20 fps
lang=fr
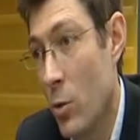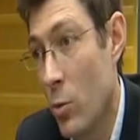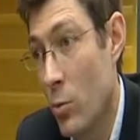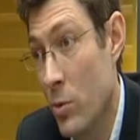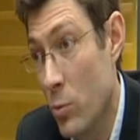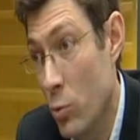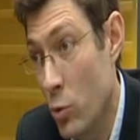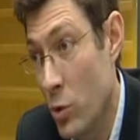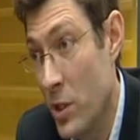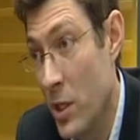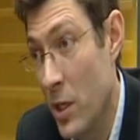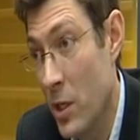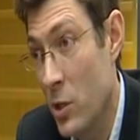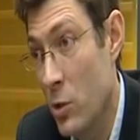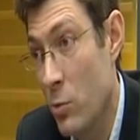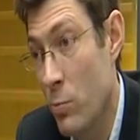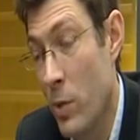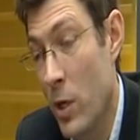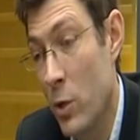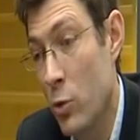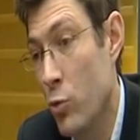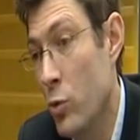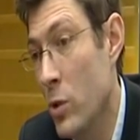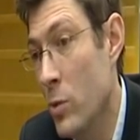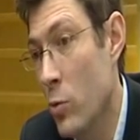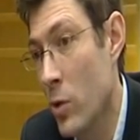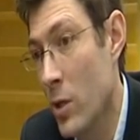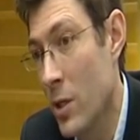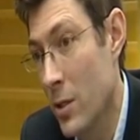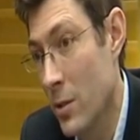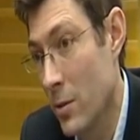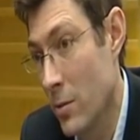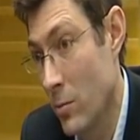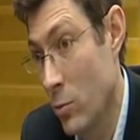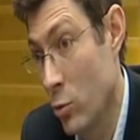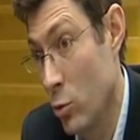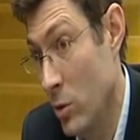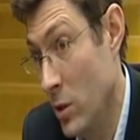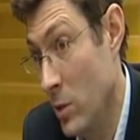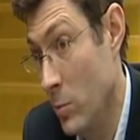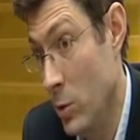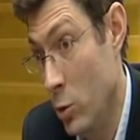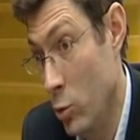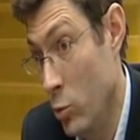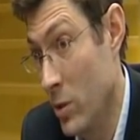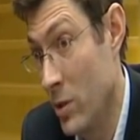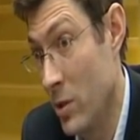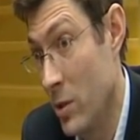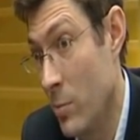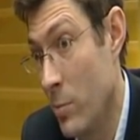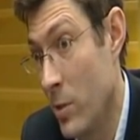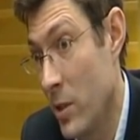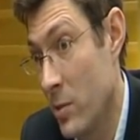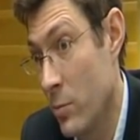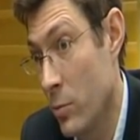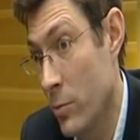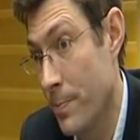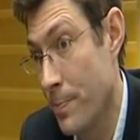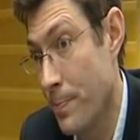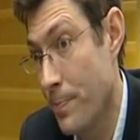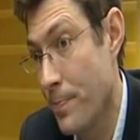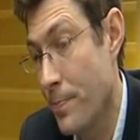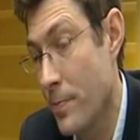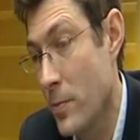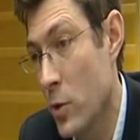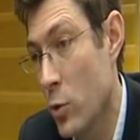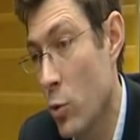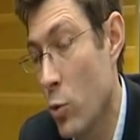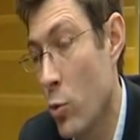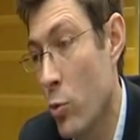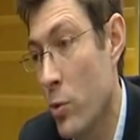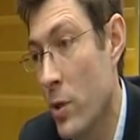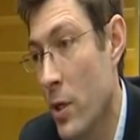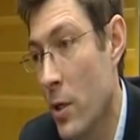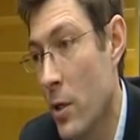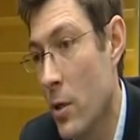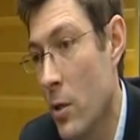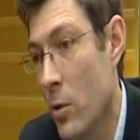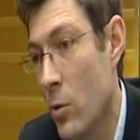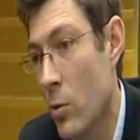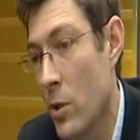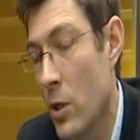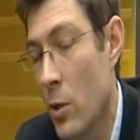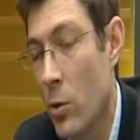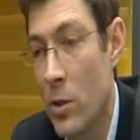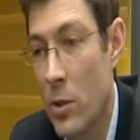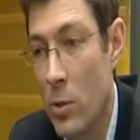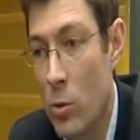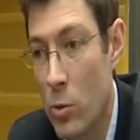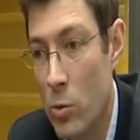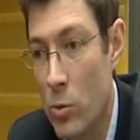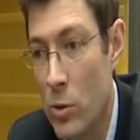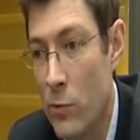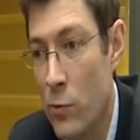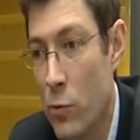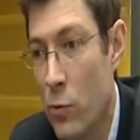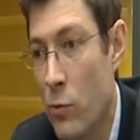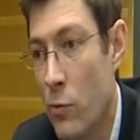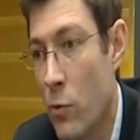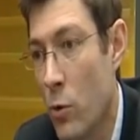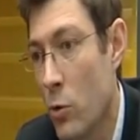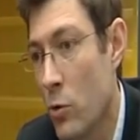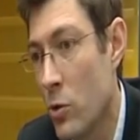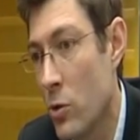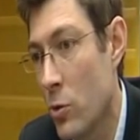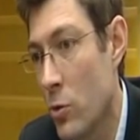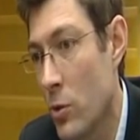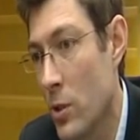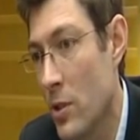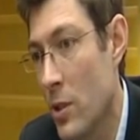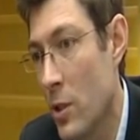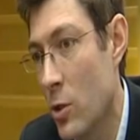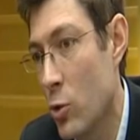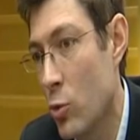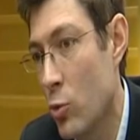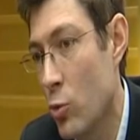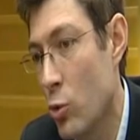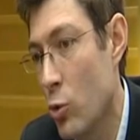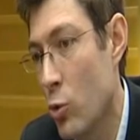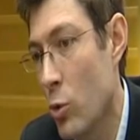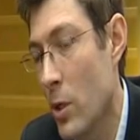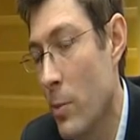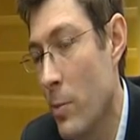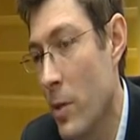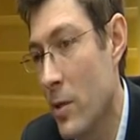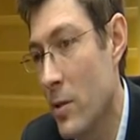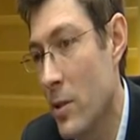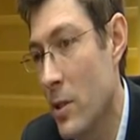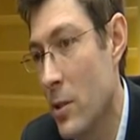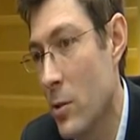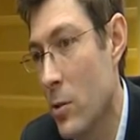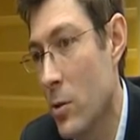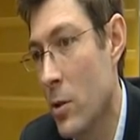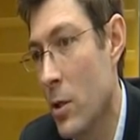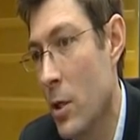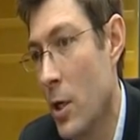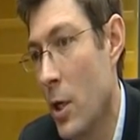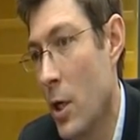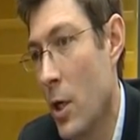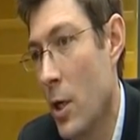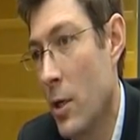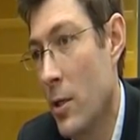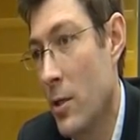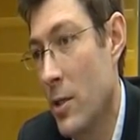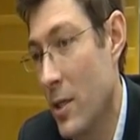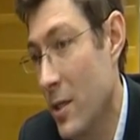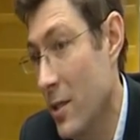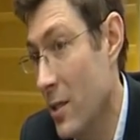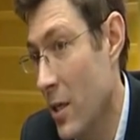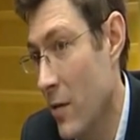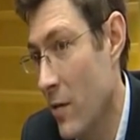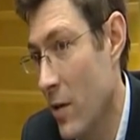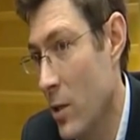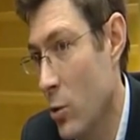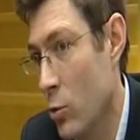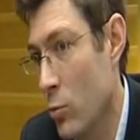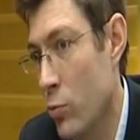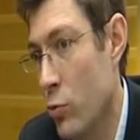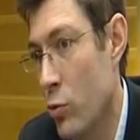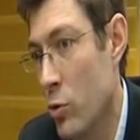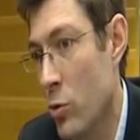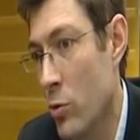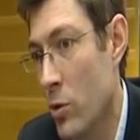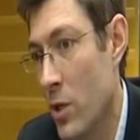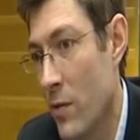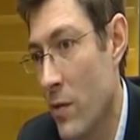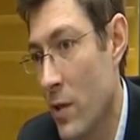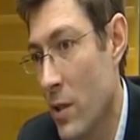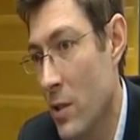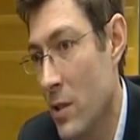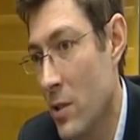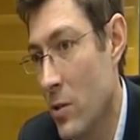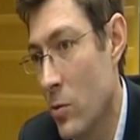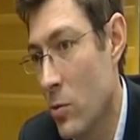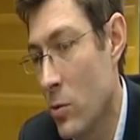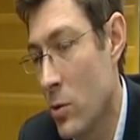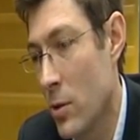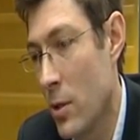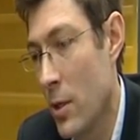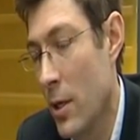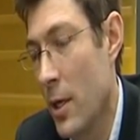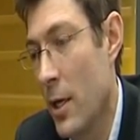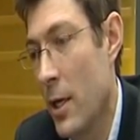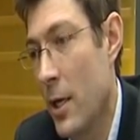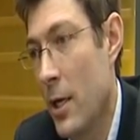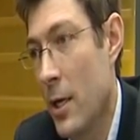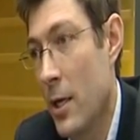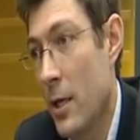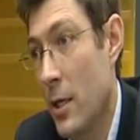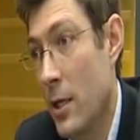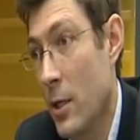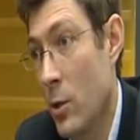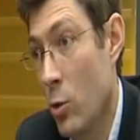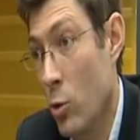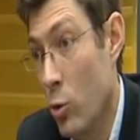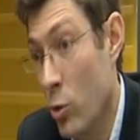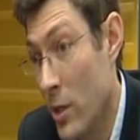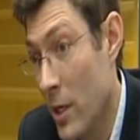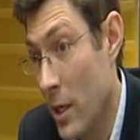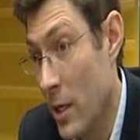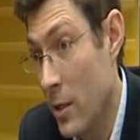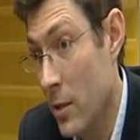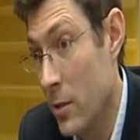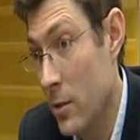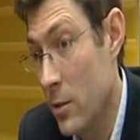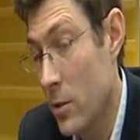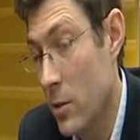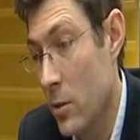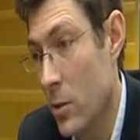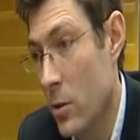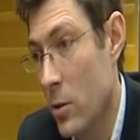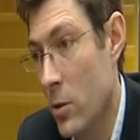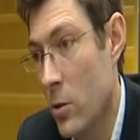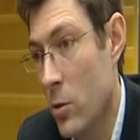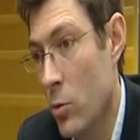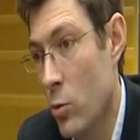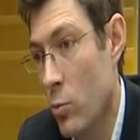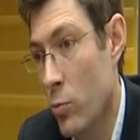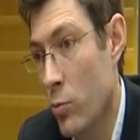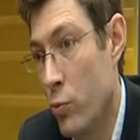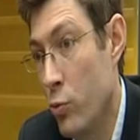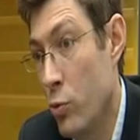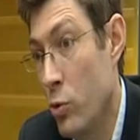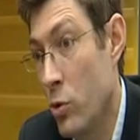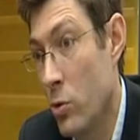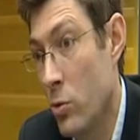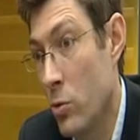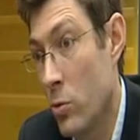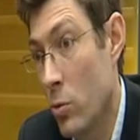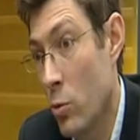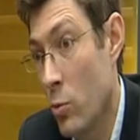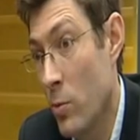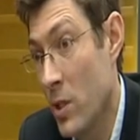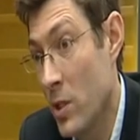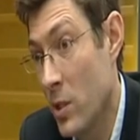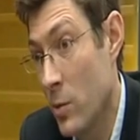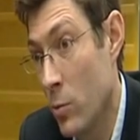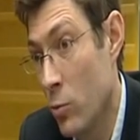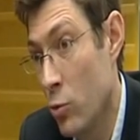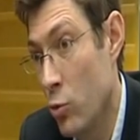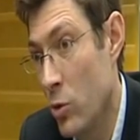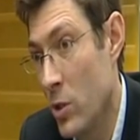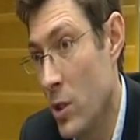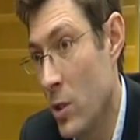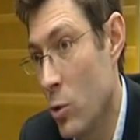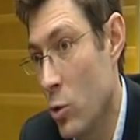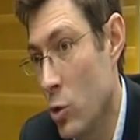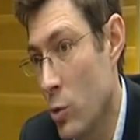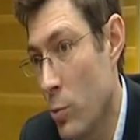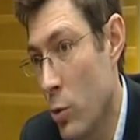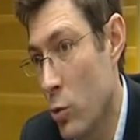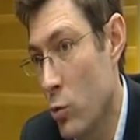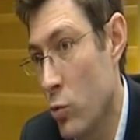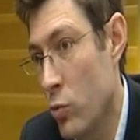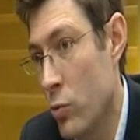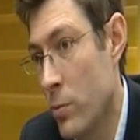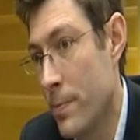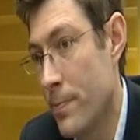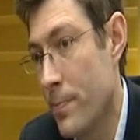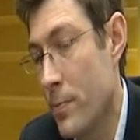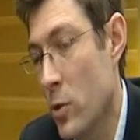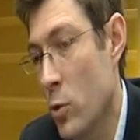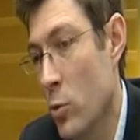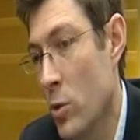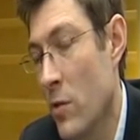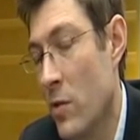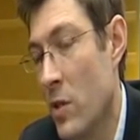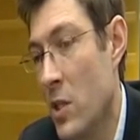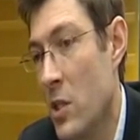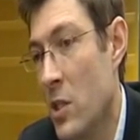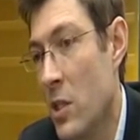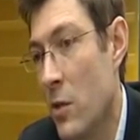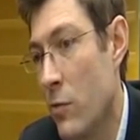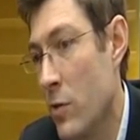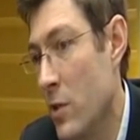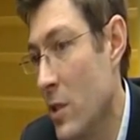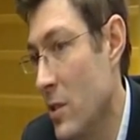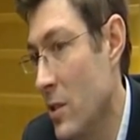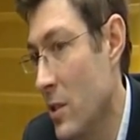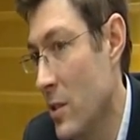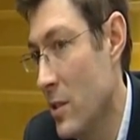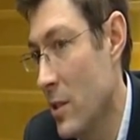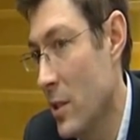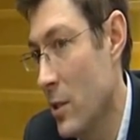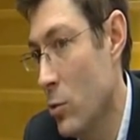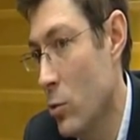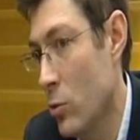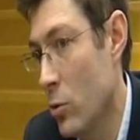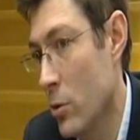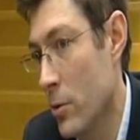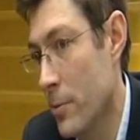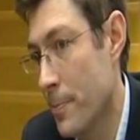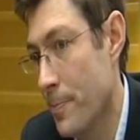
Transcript: On, cherche par tous les moyens de diminuer ces déplacements. Donc on a, on au niveau France des actions sur la partie télétravail, on pousse le travail à distance. Et en local, on pousse au maximum tout ce qui est transport doux. On avait déjà fait des essais de,